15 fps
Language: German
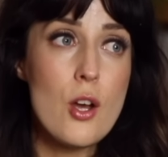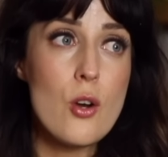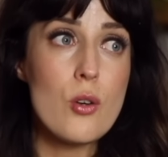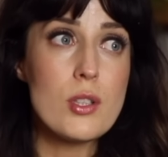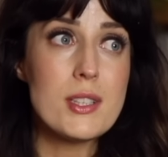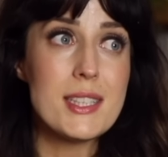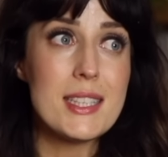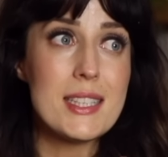
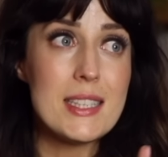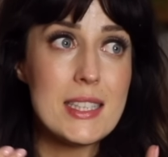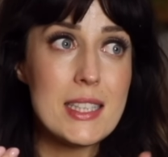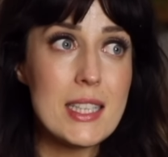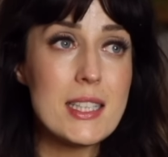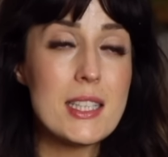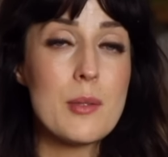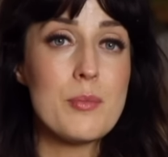und sich
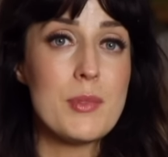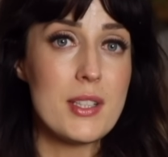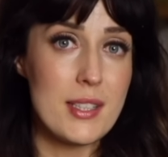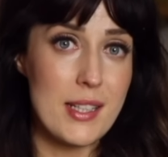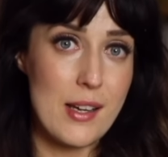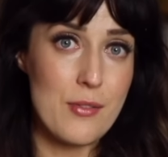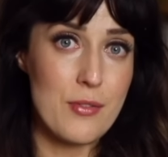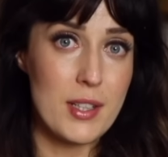nicht im
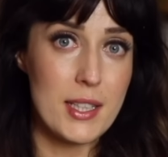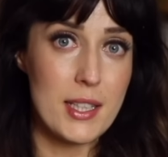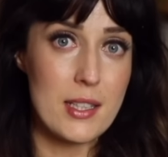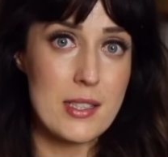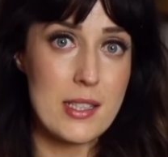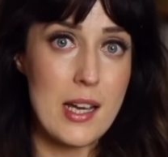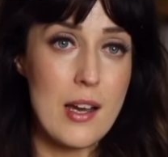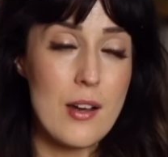Detail verlieren
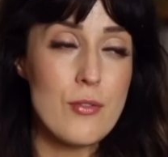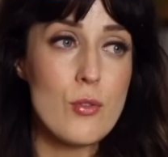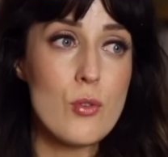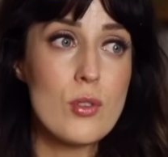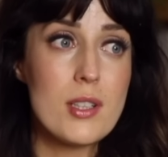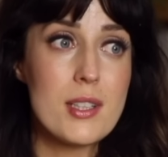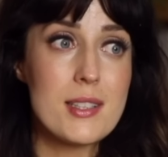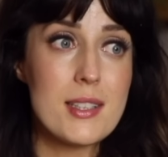darf
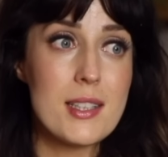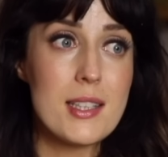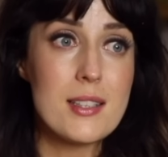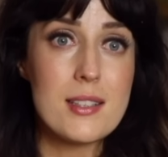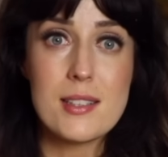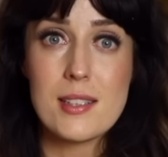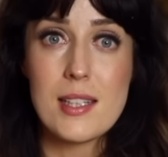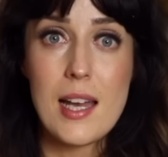und es
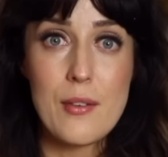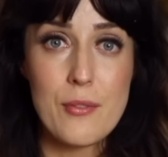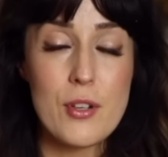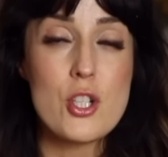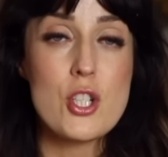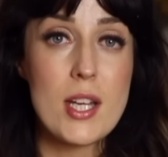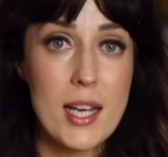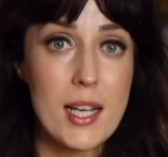ist einfach
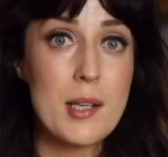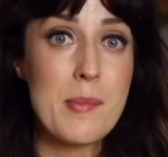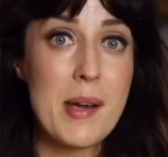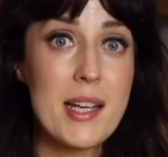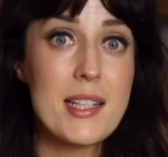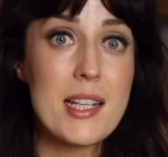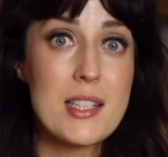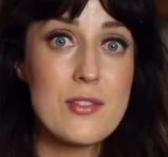schneller
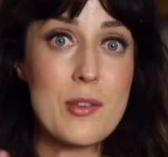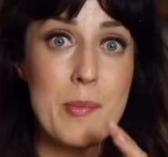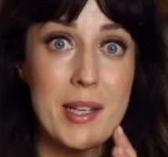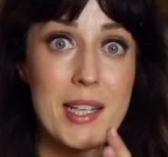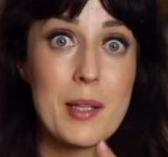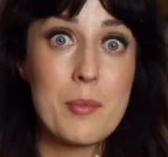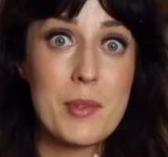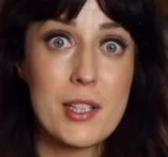gemacht, als wenn man
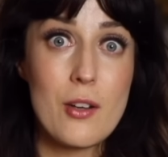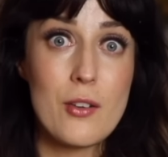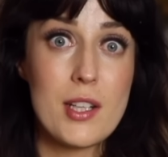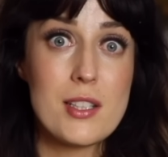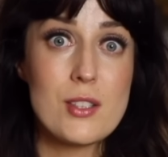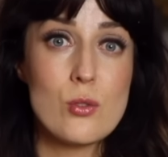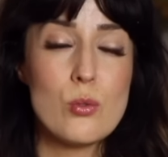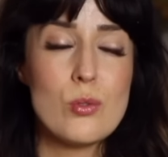eben genau
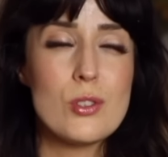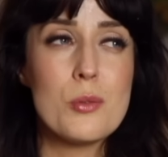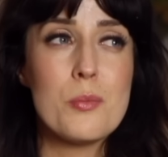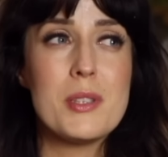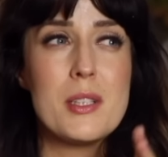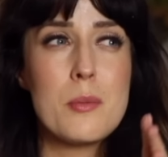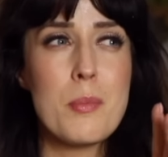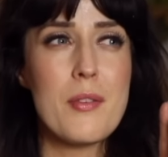das tut, so ein
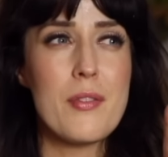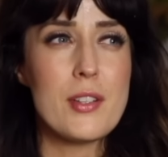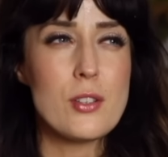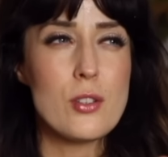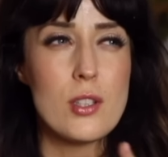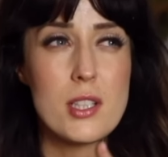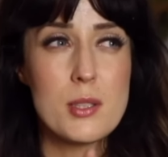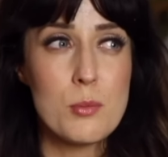bisschen
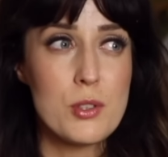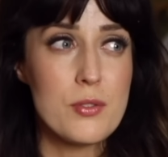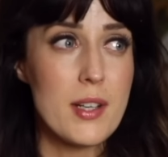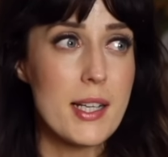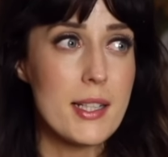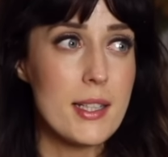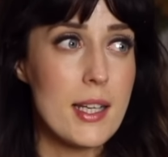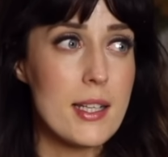Perfektionismus
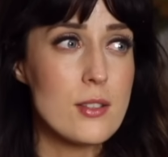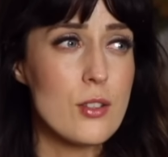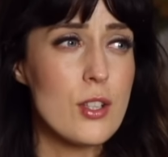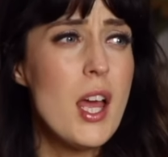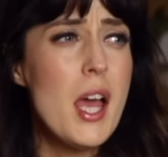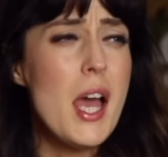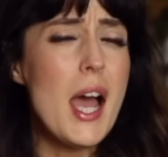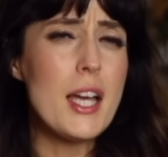walten lässt und
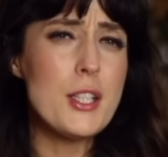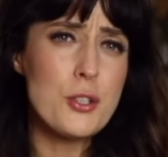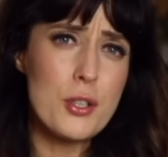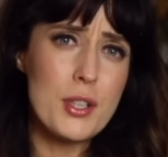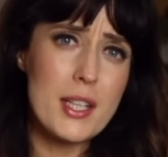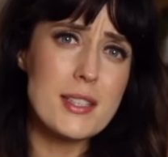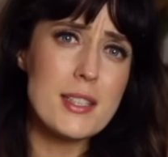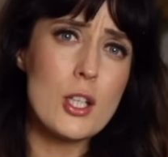ah, ich
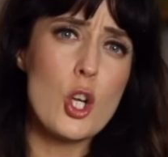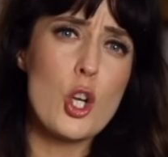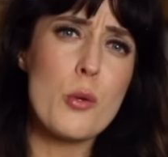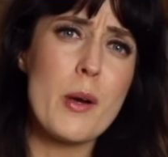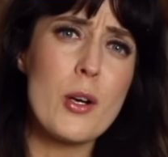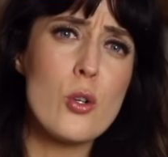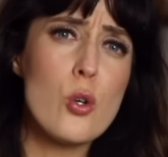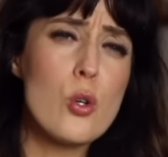könnte jetzt hier auch
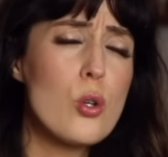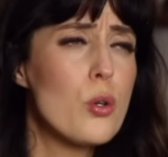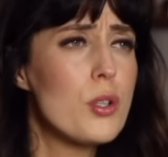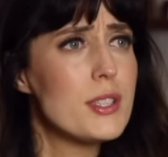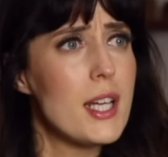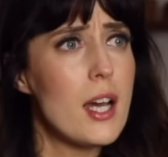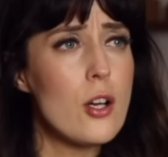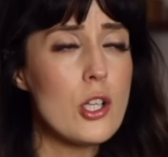nochmal gucken
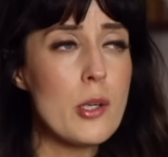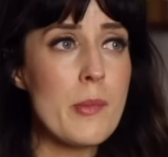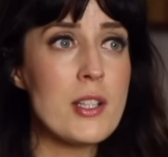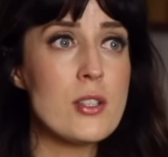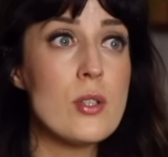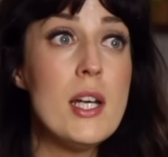und da auch nochmal, also